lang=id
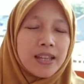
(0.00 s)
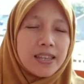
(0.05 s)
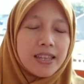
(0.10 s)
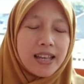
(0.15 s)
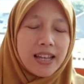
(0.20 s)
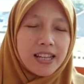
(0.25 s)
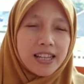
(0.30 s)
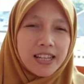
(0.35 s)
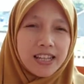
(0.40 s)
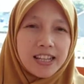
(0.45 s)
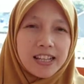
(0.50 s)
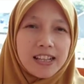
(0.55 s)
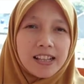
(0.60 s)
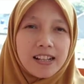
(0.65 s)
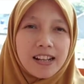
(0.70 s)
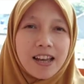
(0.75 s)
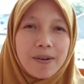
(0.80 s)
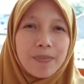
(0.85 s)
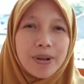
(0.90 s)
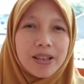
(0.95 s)
Jadi
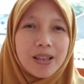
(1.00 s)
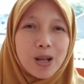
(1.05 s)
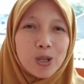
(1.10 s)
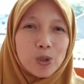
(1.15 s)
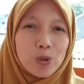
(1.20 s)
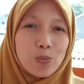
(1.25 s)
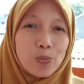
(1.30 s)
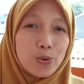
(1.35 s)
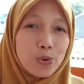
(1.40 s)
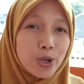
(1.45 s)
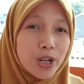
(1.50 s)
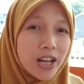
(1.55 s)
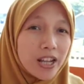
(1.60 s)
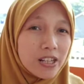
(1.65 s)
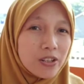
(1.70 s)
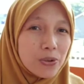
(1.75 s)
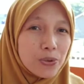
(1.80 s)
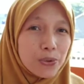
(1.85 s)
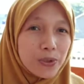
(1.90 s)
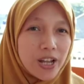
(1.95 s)
selama satu
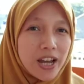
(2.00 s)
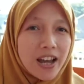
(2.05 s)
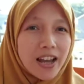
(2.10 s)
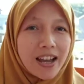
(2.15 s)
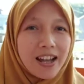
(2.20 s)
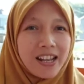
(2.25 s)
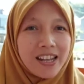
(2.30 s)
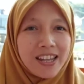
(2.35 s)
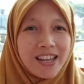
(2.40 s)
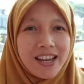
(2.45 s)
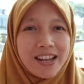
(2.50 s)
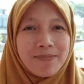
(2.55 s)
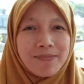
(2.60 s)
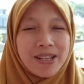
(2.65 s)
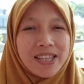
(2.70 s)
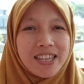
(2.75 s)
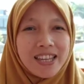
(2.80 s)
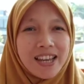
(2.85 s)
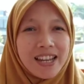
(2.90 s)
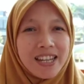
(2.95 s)
bulan sudah kalian
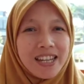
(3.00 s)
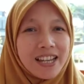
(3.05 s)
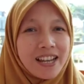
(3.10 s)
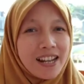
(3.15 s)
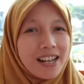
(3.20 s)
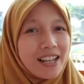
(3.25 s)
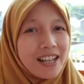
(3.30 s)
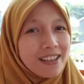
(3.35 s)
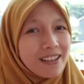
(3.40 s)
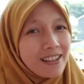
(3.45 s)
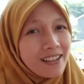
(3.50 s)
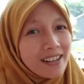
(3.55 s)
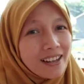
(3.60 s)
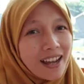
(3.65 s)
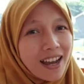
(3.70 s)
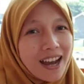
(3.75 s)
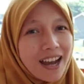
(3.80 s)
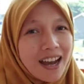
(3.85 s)
menjadi kelas 6